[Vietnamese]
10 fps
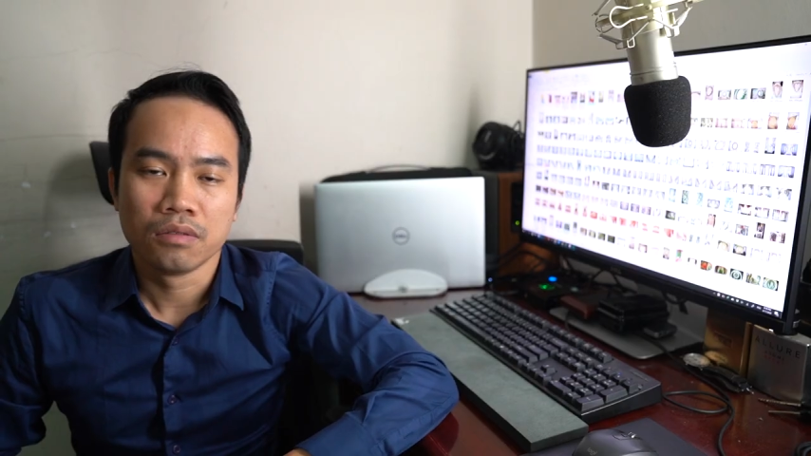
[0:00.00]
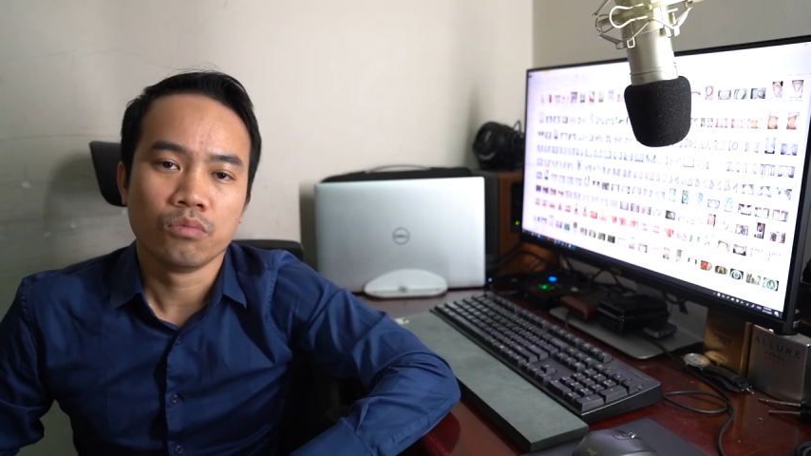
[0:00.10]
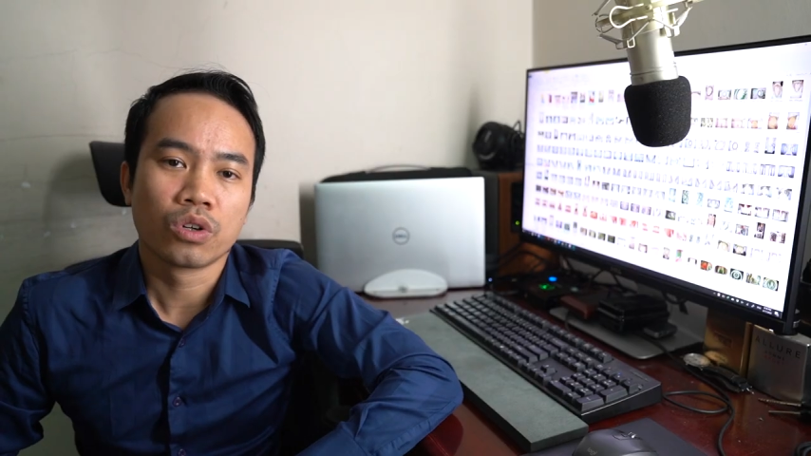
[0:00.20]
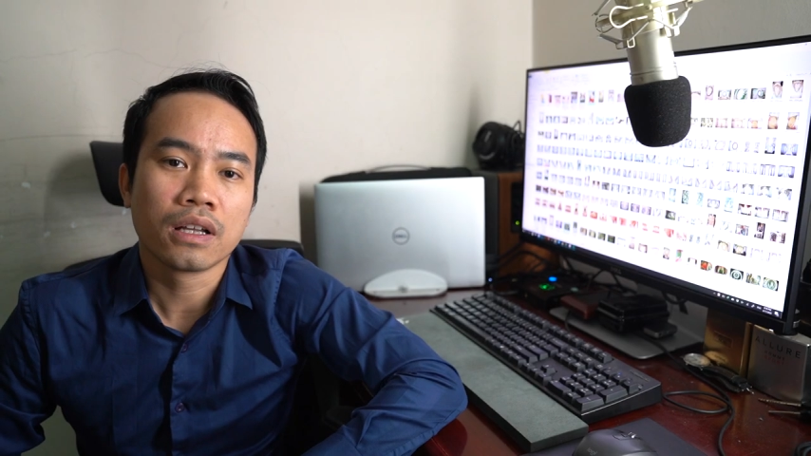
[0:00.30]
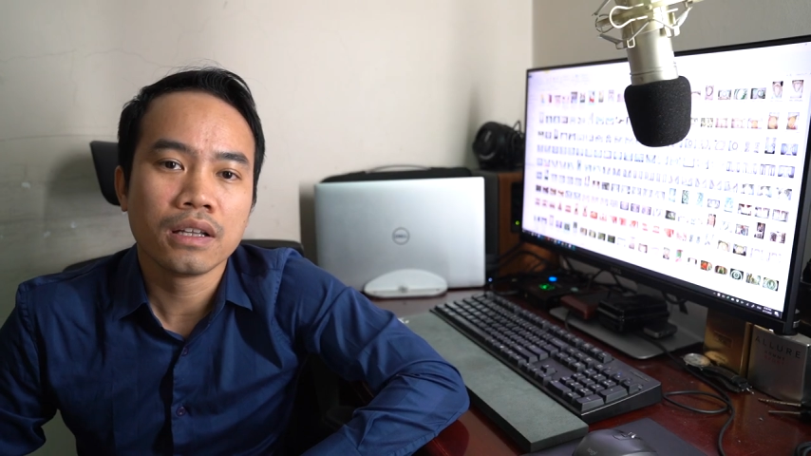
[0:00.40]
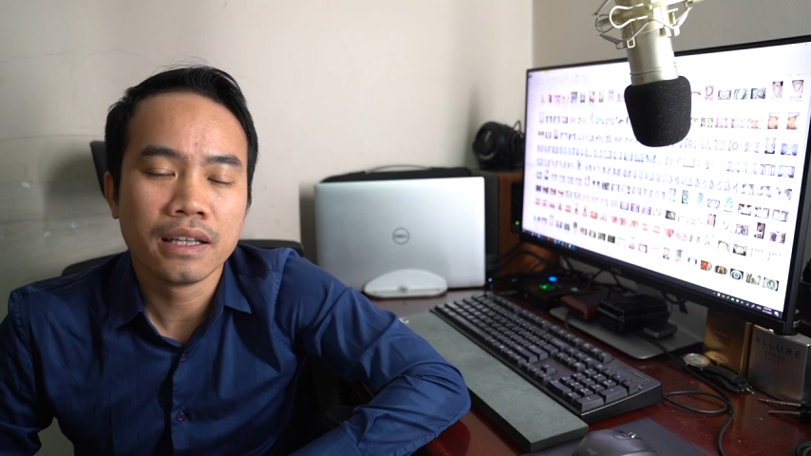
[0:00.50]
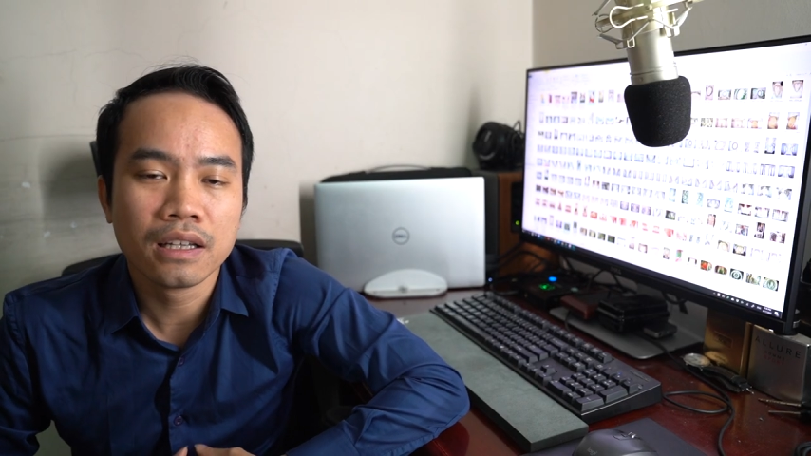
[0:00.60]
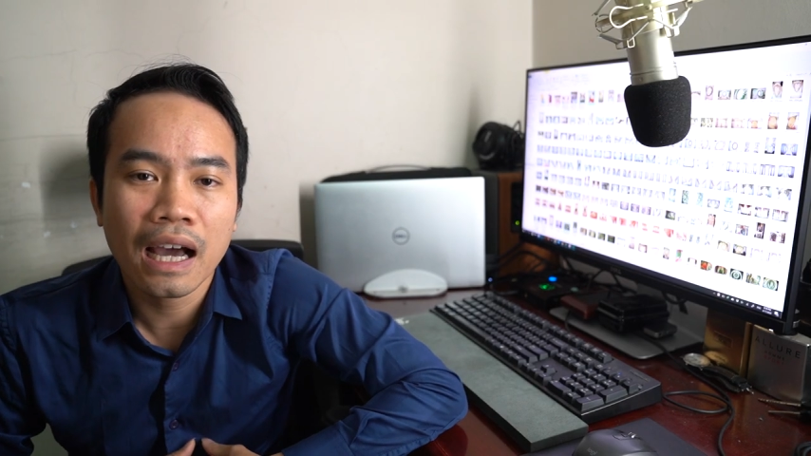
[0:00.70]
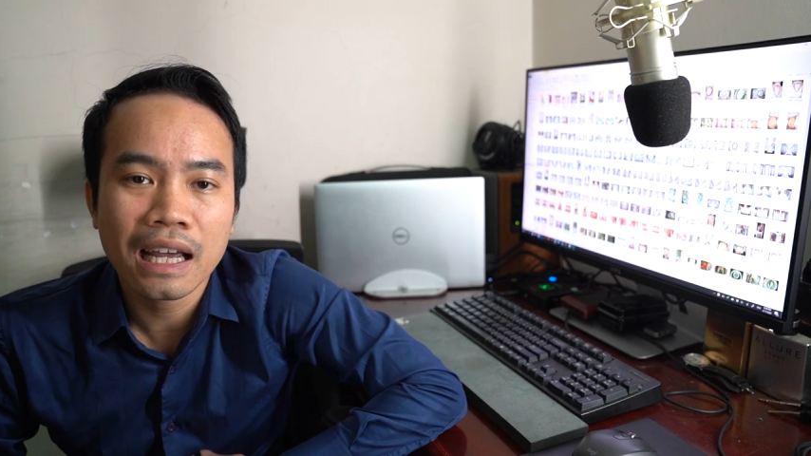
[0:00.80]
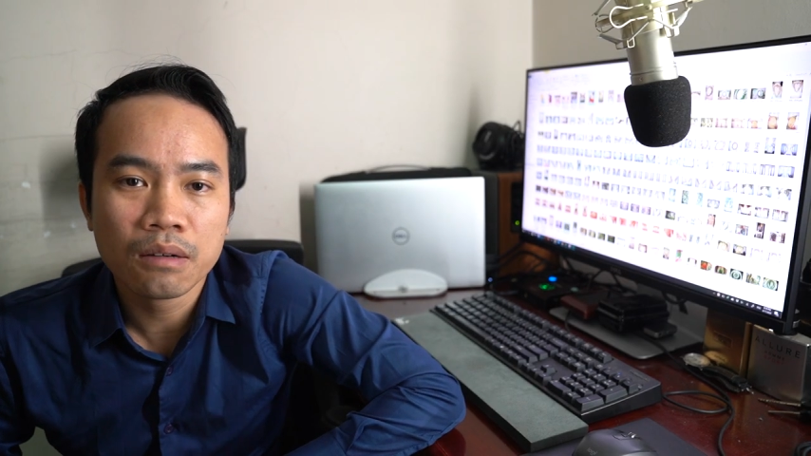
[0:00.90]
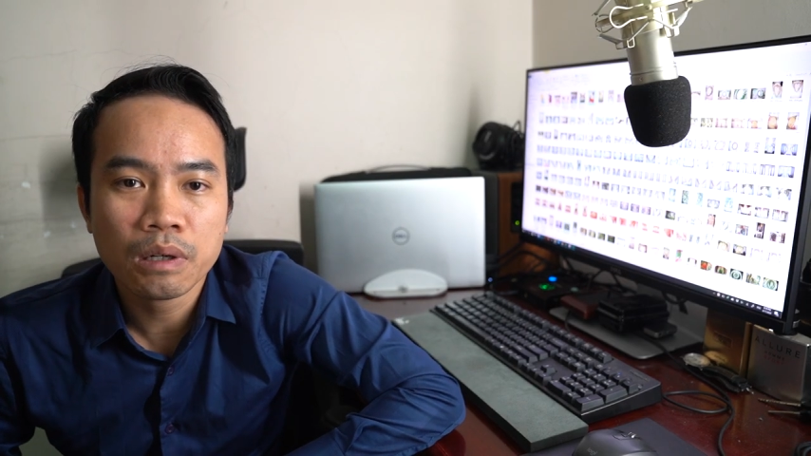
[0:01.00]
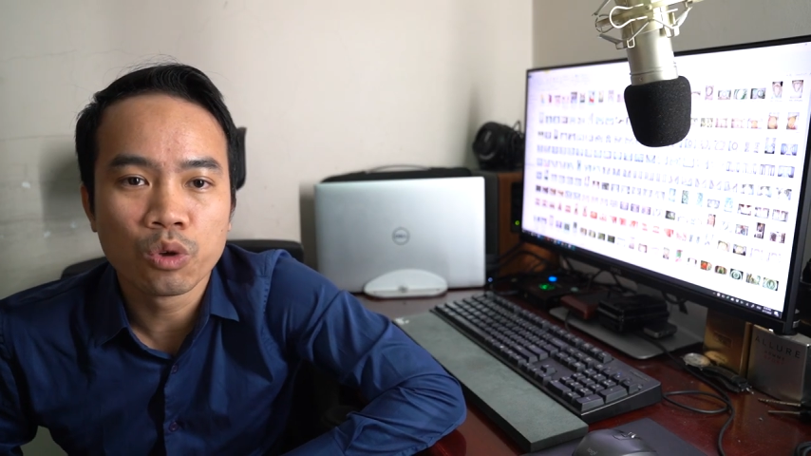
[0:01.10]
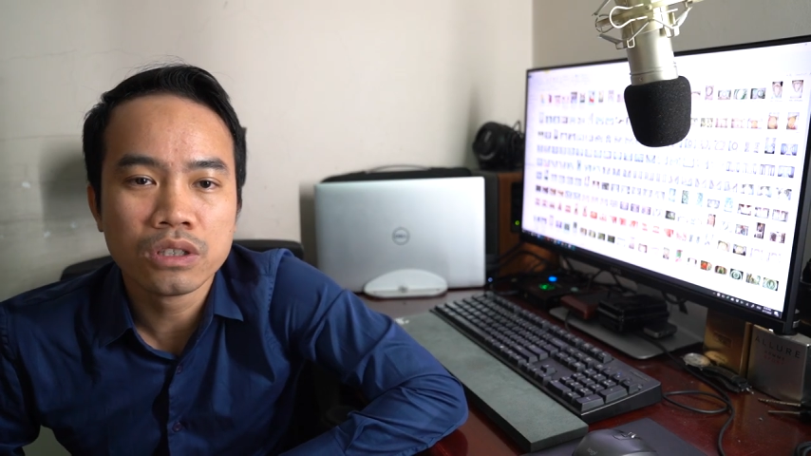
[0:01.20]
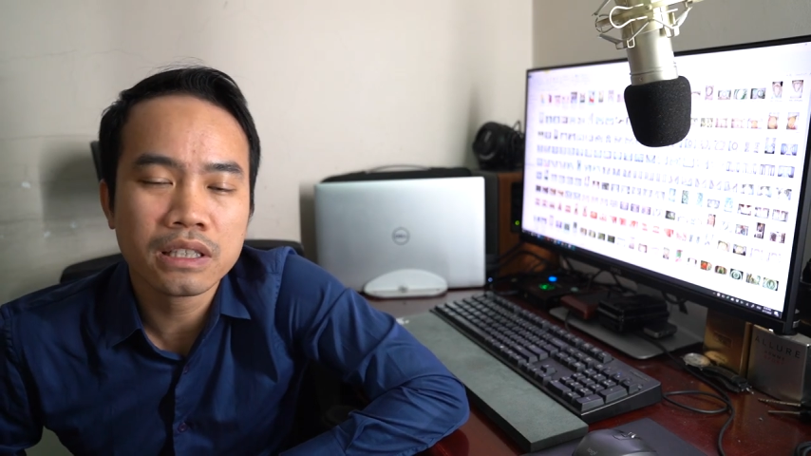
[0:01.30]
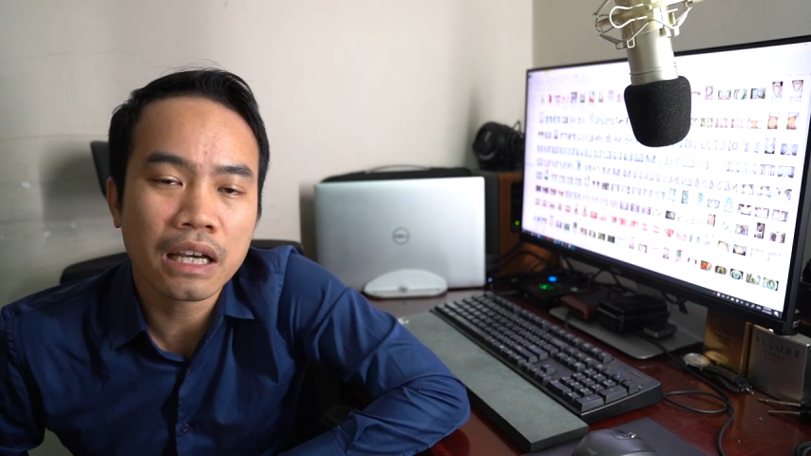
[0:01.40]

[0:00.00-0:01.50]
một cái ý thứ hai nữa mình muốn chia